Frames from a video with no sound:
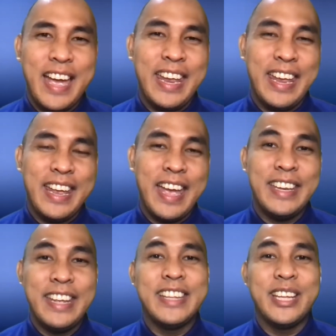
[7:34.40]
I
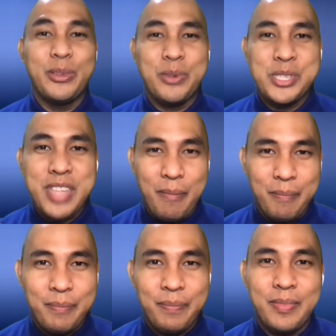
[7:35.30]
I needed to
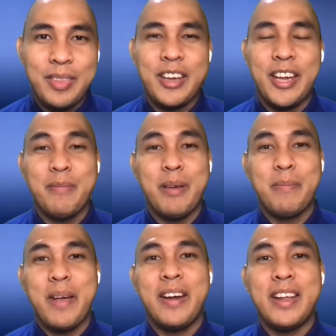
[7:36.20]
stop. Okay,
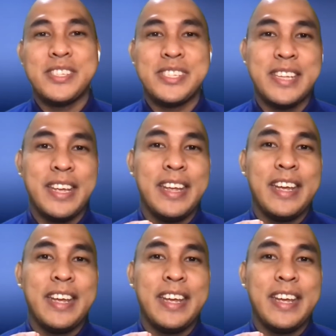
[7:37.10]
my parents